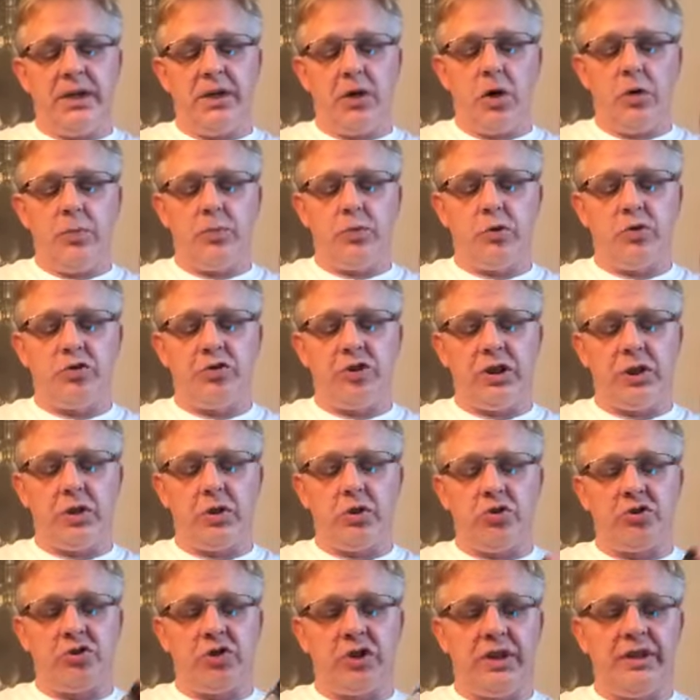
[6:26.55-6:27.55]
Oprócz
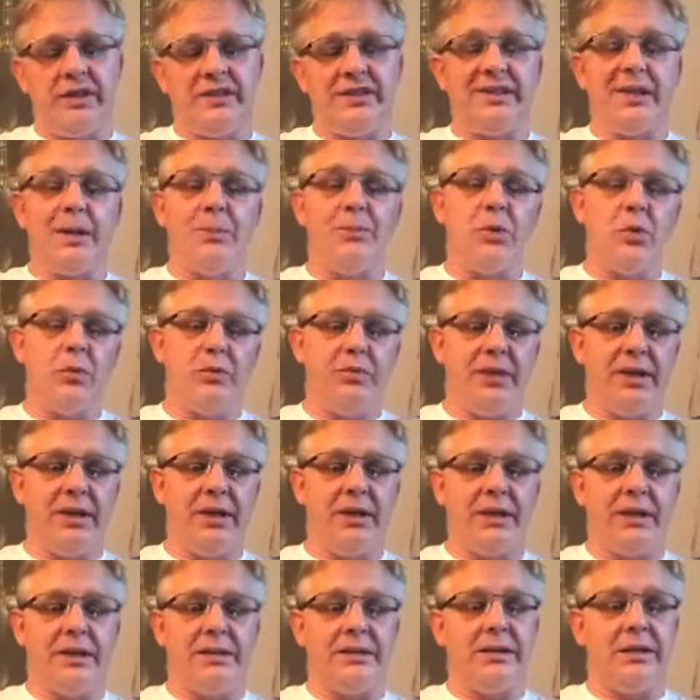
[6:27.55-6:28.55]
tego, że
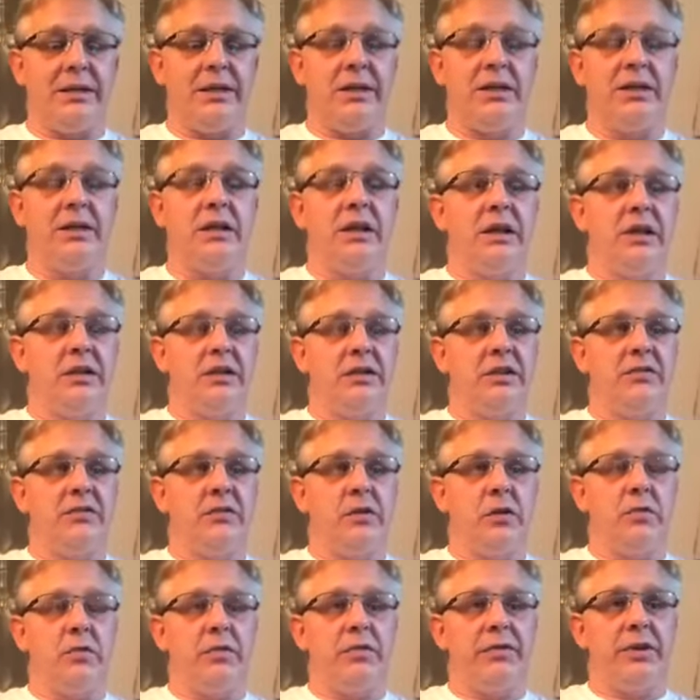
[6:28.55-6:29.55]
zapobiega tak, tych
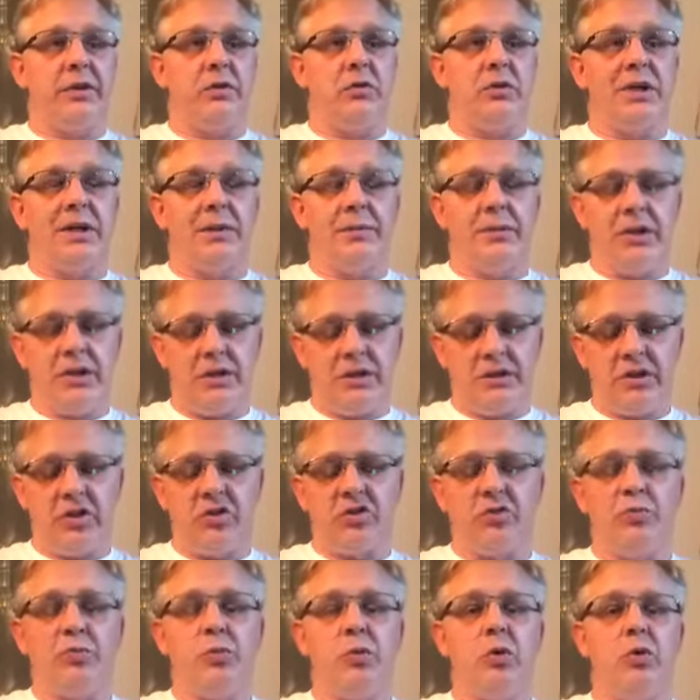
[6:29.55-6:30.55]
formowaniu kamieni,
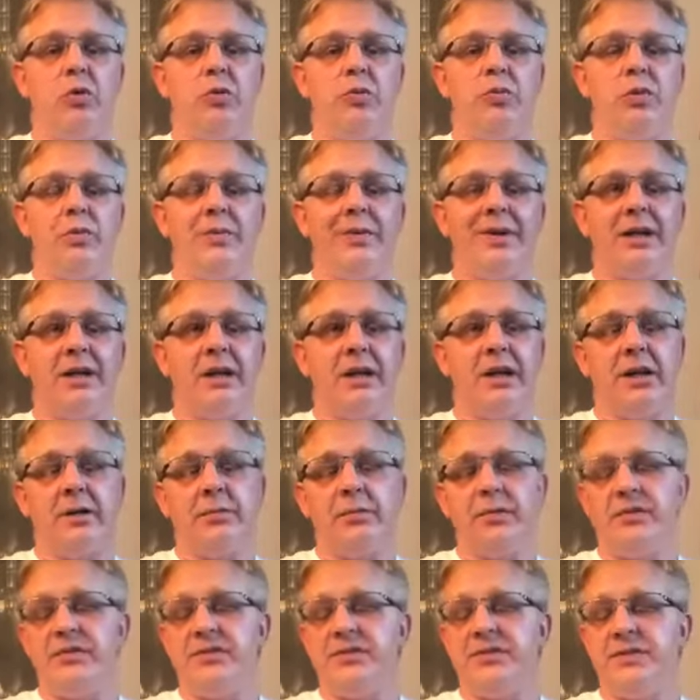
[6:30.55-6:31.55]
też pomaga,
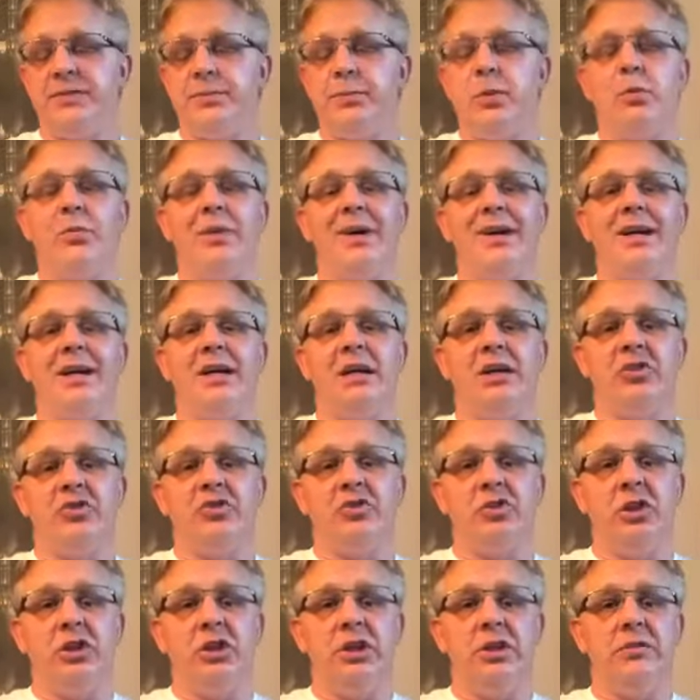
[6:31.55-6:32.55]
jakby wspomaga
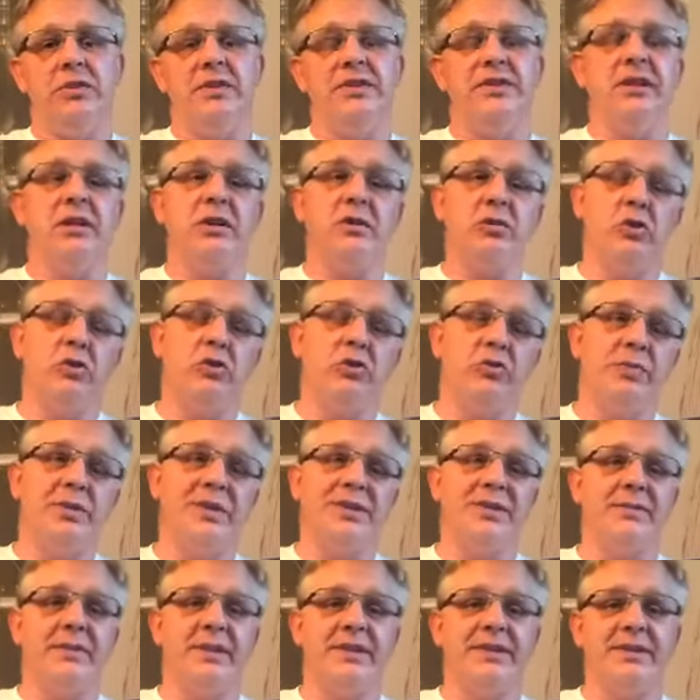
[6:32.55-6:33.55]
leczenie, więc jak ktoś
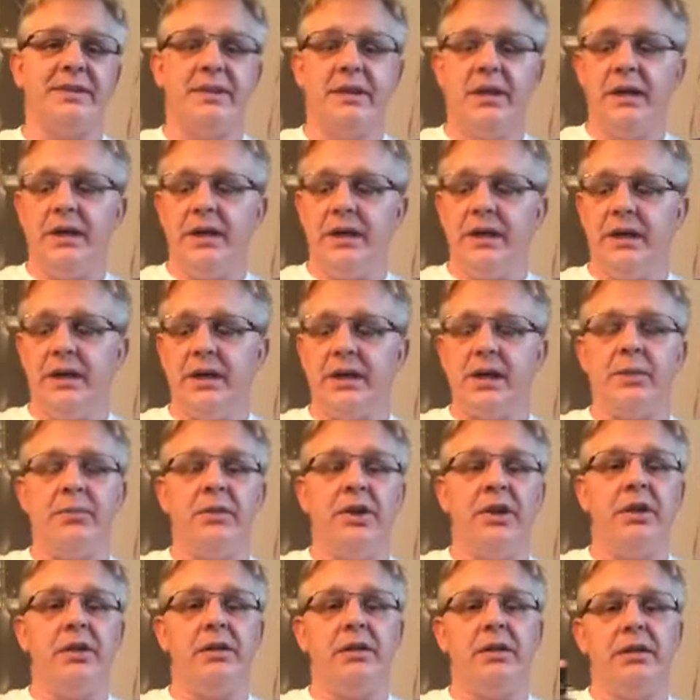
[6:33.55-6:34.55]
ma z Was e,
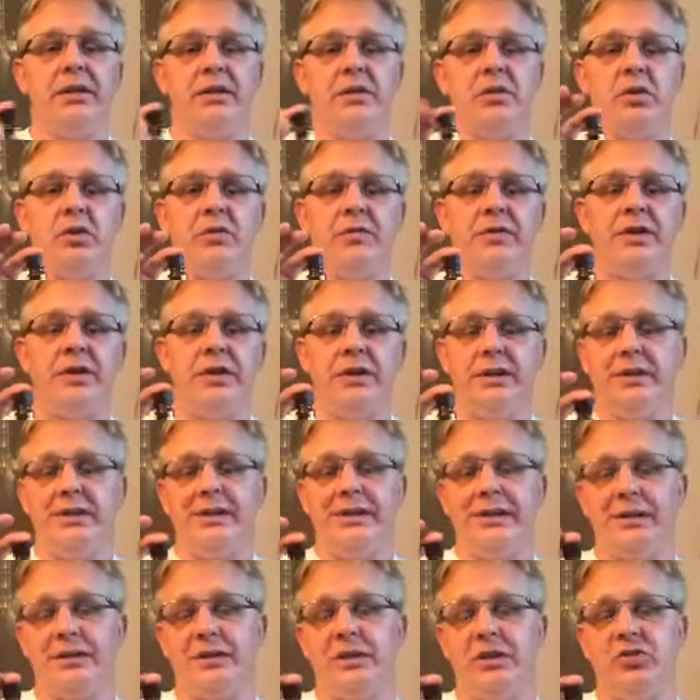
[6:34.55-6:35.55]
kamienie nerkowe,
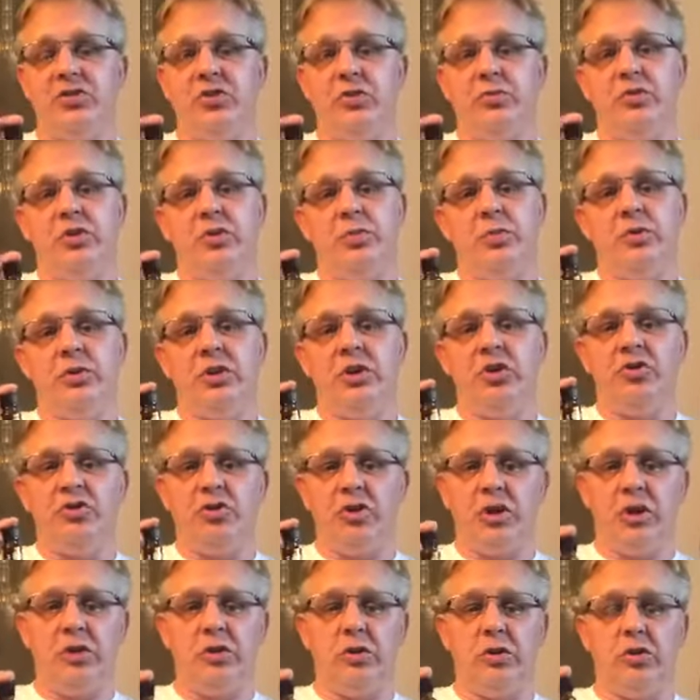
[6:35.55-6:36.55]
jak najszybciej powinien
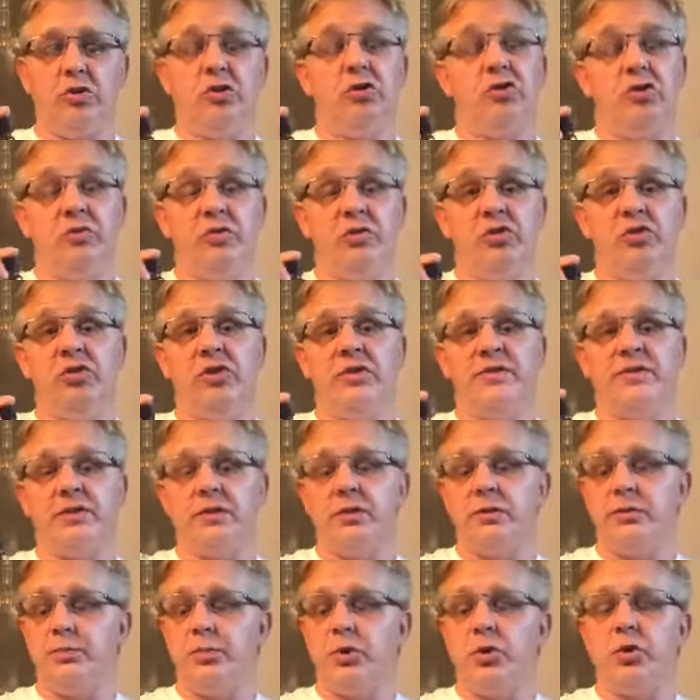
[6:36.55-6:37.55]
sięgnąć oczywiście
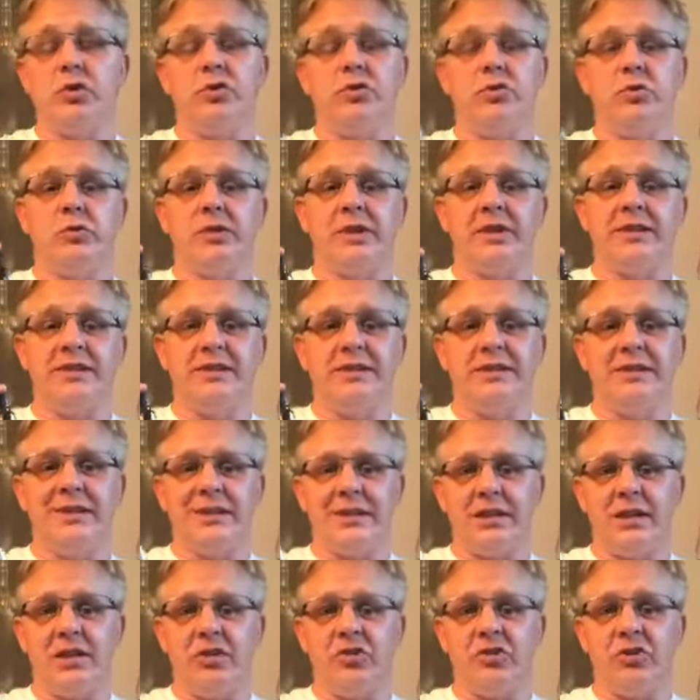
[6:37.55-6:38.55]
po konsultacji z
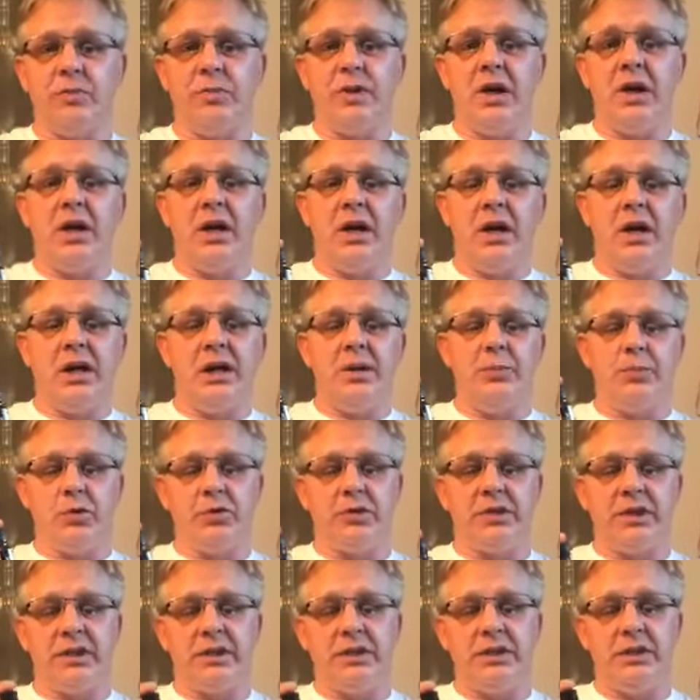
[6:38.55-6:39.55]
lekarzem, ale po
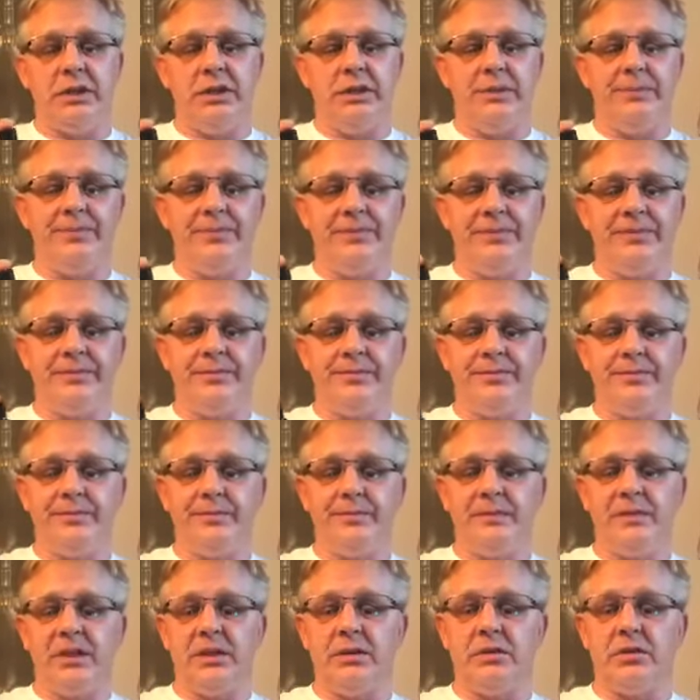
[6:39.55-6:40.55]
taki,
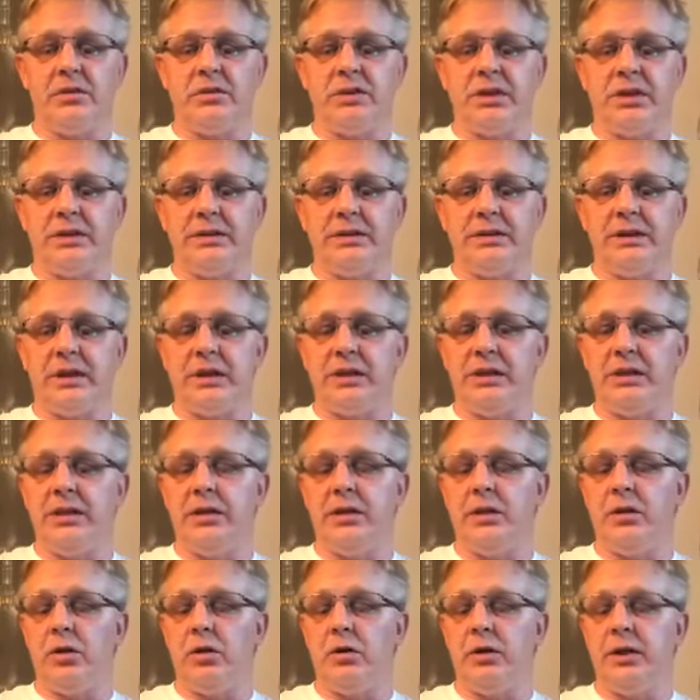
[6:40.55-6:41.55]
mm, to ta,
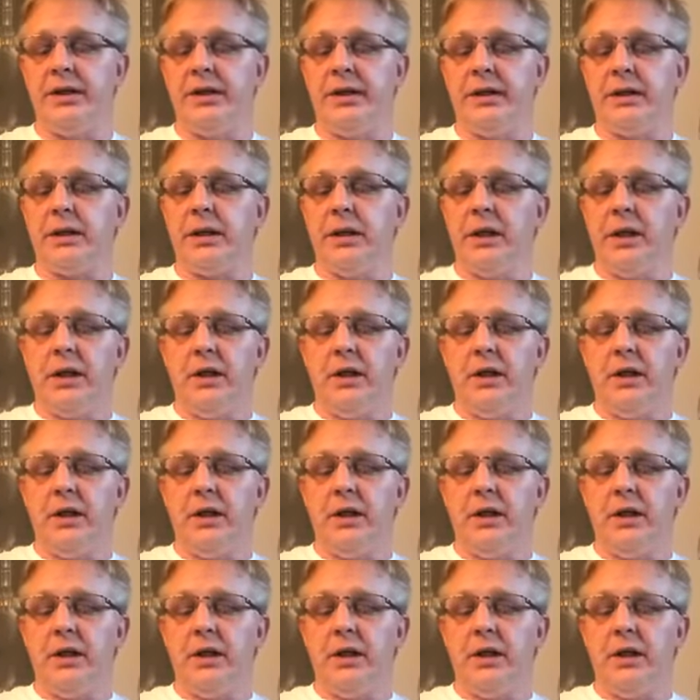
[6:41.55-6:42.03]
taki olejek.